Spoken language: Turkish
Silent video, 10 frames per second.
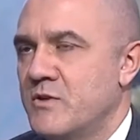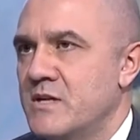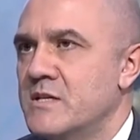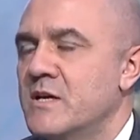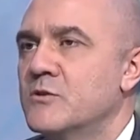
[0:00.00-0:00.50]

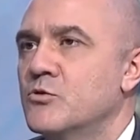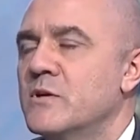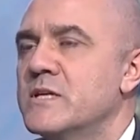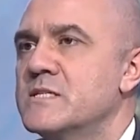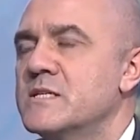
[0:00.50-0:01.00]
var.
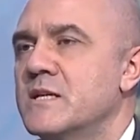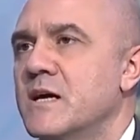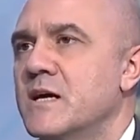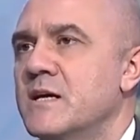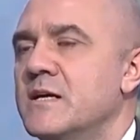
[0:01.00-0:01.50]

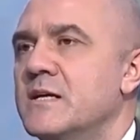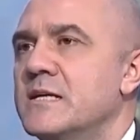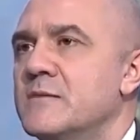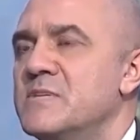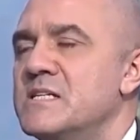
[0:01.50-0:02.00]
Dolayısıyla
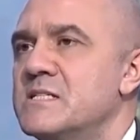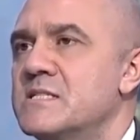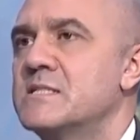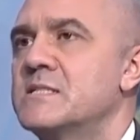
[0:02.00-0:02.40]
e, biz